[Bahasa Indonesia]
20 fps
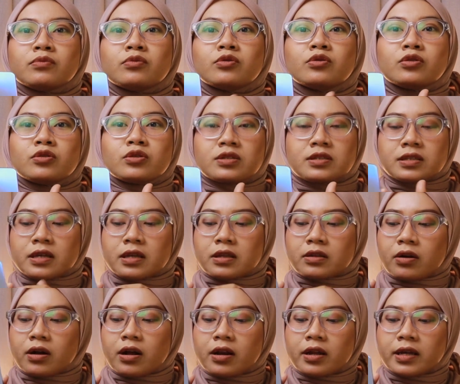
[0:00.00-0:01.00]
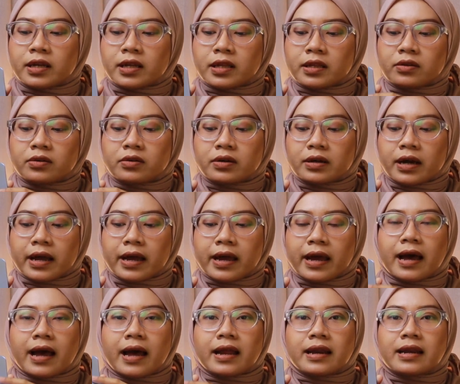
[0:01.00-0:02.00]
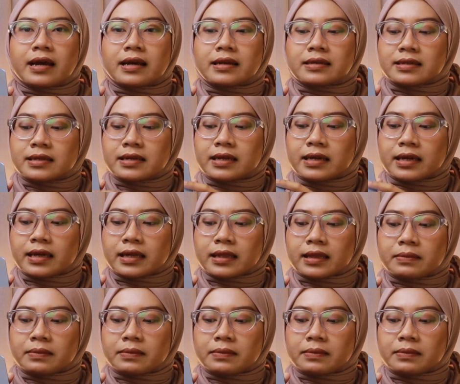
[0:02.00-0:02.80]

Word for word: mulus gitu. Kalau ini tuh kayak ada sedikit